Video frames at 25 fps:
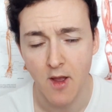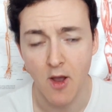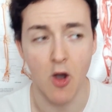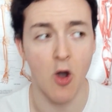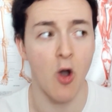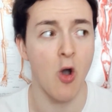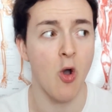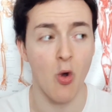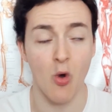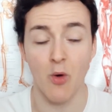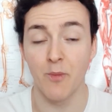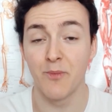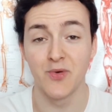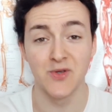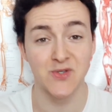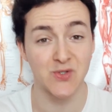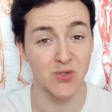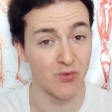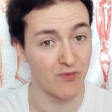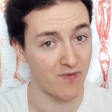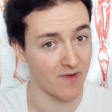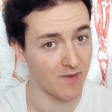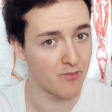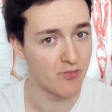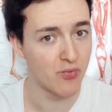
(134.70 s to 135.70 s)
Or, on peut
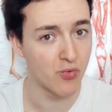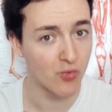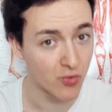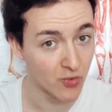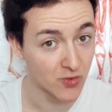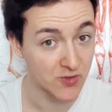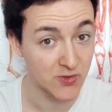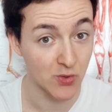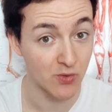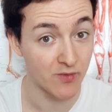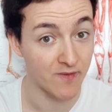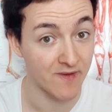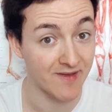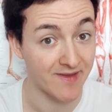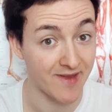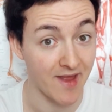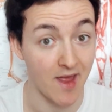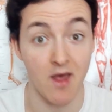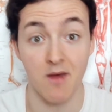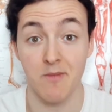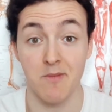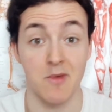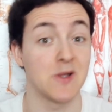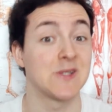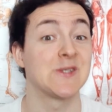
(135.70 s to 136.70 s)
soulever beaucoup soulever
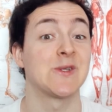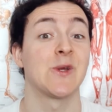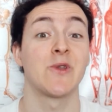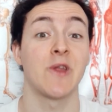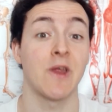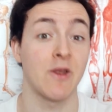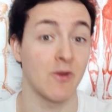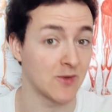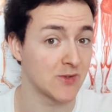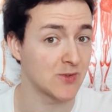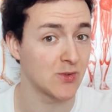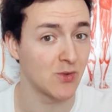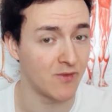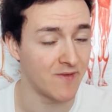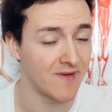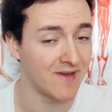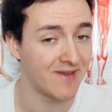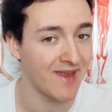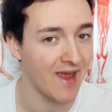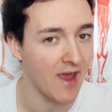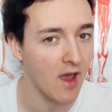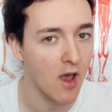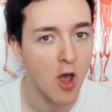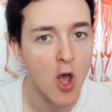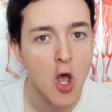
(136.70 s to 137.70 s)
terre ben, en s'entraînant soulevé
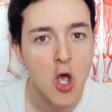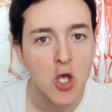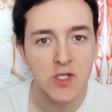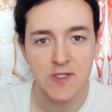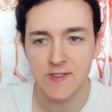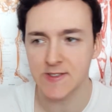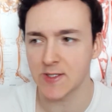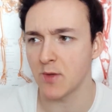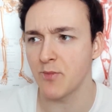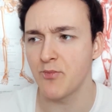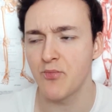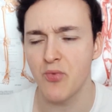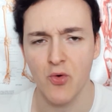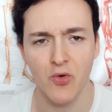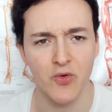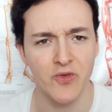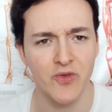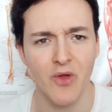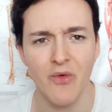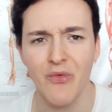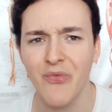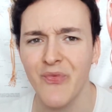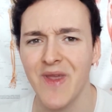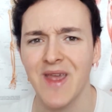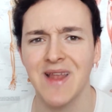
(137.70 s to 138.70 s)
terre sans pour
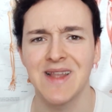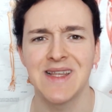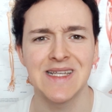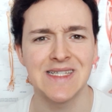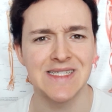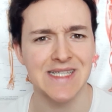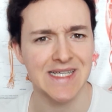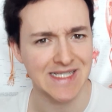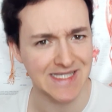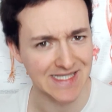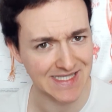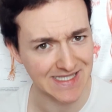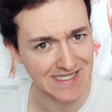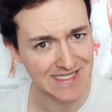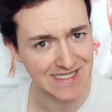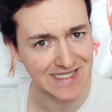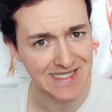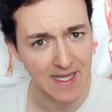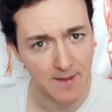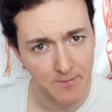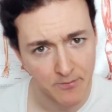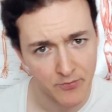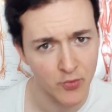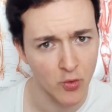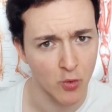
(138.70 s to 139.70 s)
autant faire d'exercice
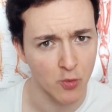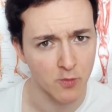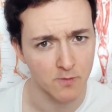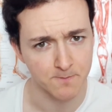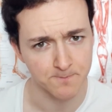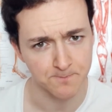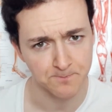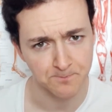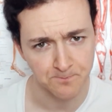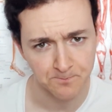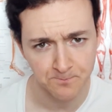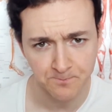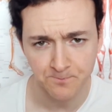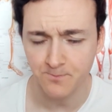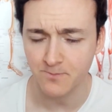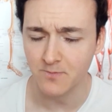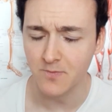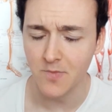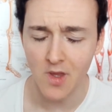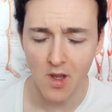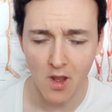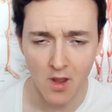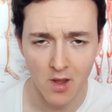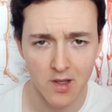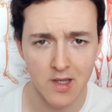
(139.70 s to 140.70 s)
d'abdos.
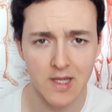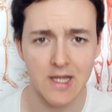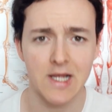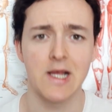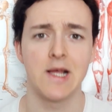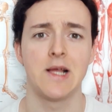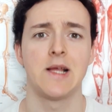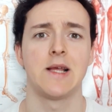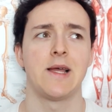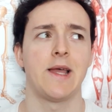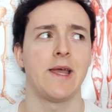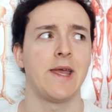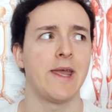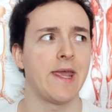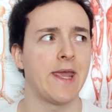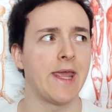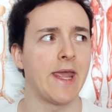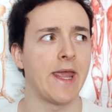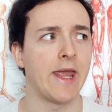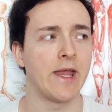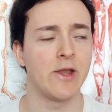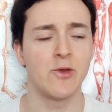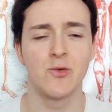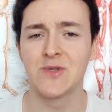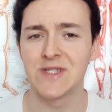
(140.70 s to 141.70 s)

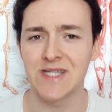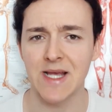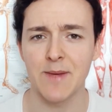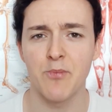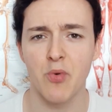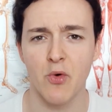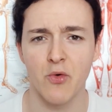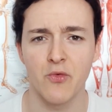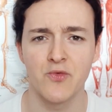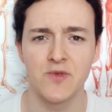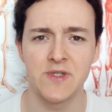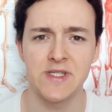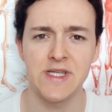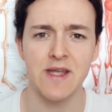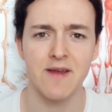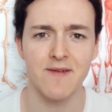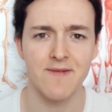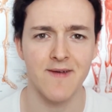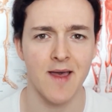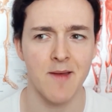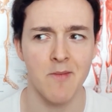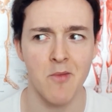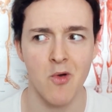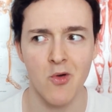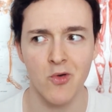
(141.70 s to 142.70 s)
Et tout ça pour vous dire
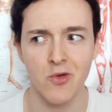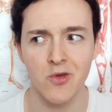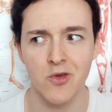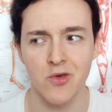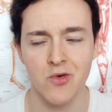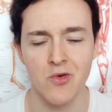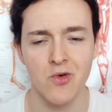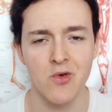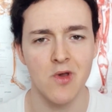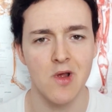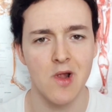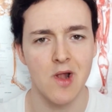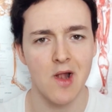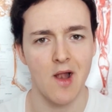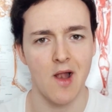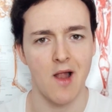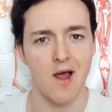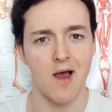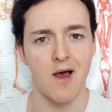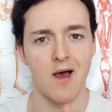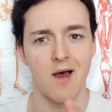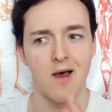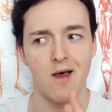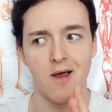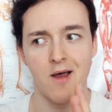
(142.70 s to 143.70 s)
vraiment que
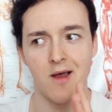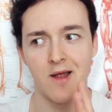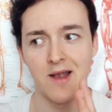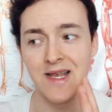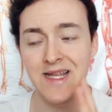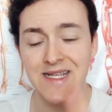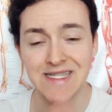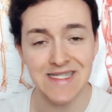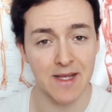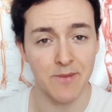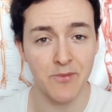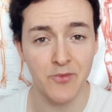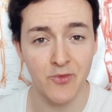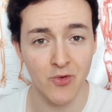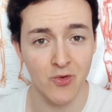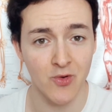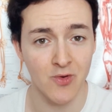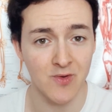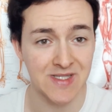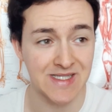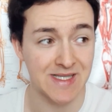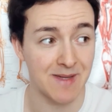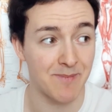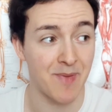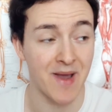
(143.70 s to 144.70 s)
euh, les abdos,
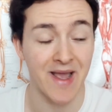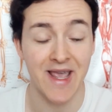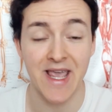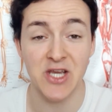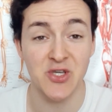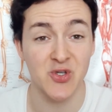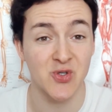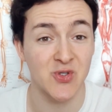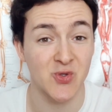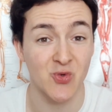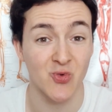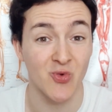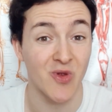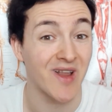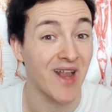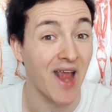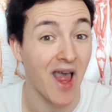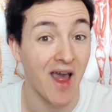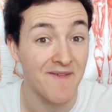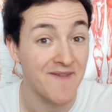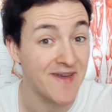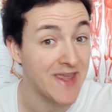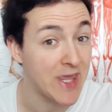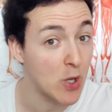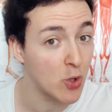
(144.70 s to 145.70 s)
c'est pas quelque chose qu'on doit
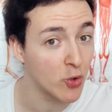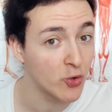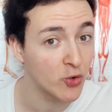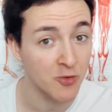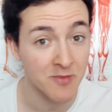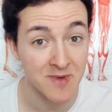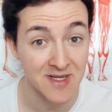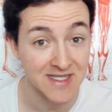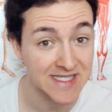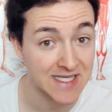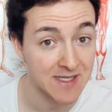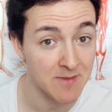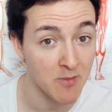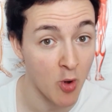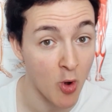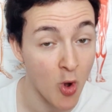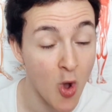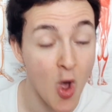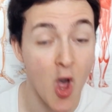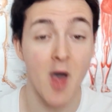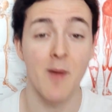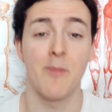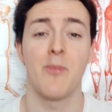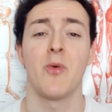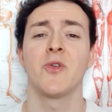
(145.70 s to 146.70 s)
travailler automatiquement.
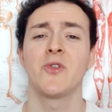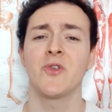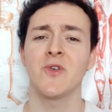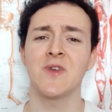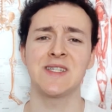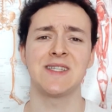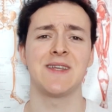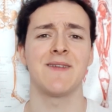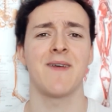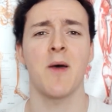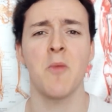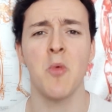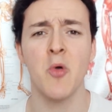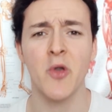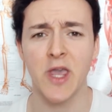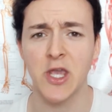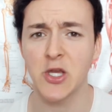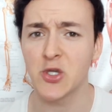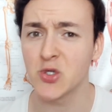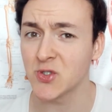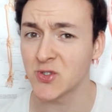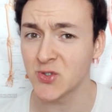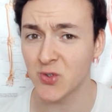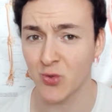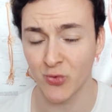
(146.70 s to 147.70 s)
Pourtant, c'est vraiment quelque
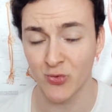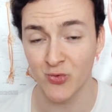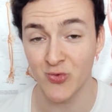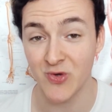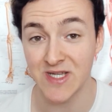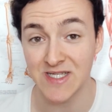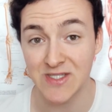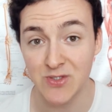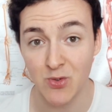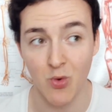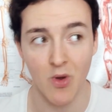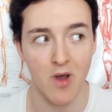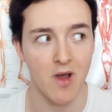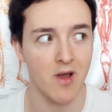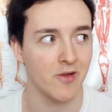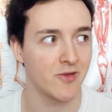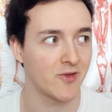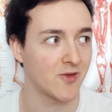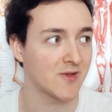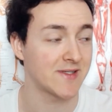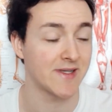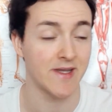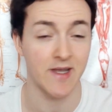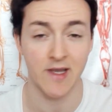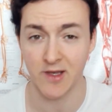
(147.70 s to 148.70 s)
chose qu'on nous laisse croire dans
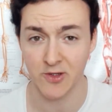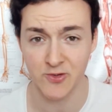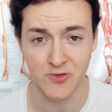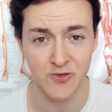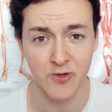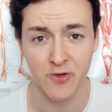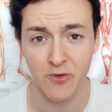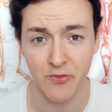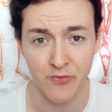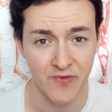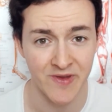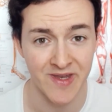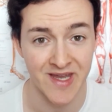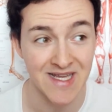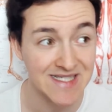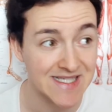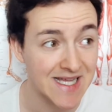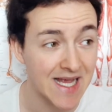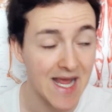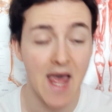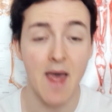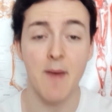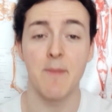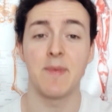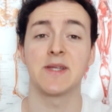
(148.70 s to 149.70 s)
cette industrie du finesse,
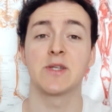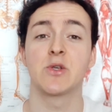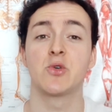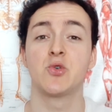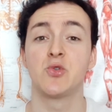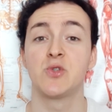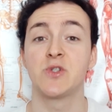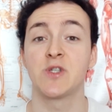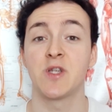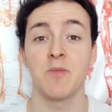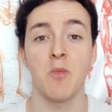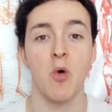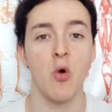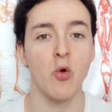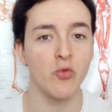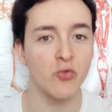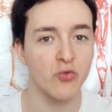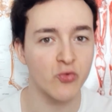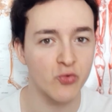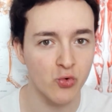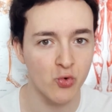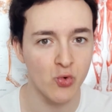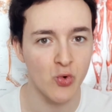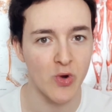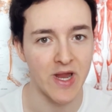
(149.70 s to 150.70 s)
parce que justement,
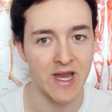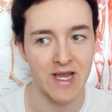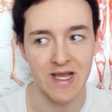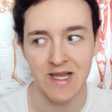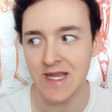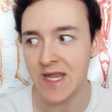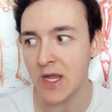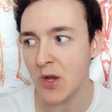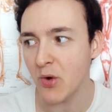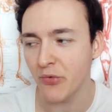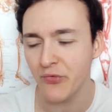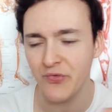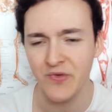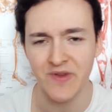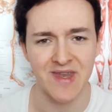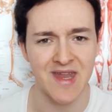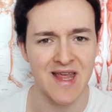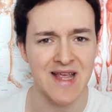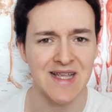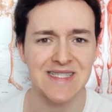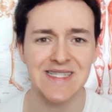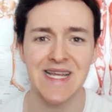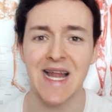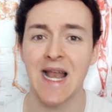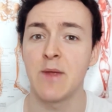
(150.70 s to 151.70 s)
tout est lié au
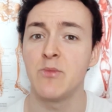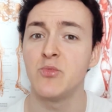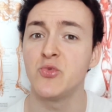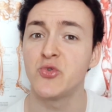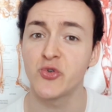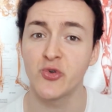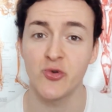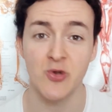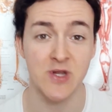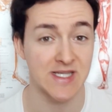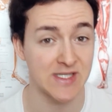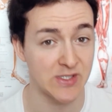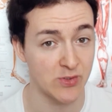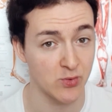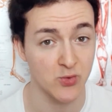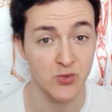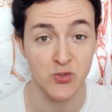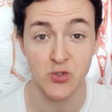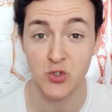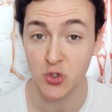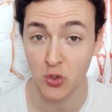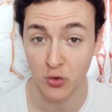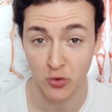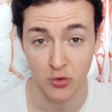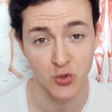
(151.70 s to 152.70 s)
fitness, à la musculation,
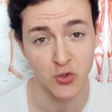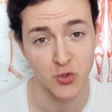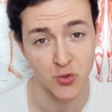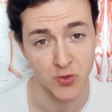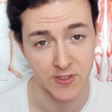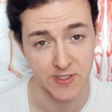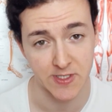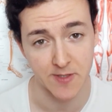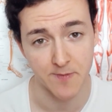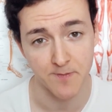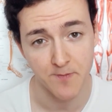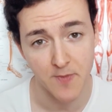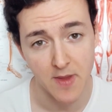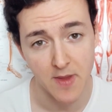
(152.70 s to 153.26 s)
ce genre de choses.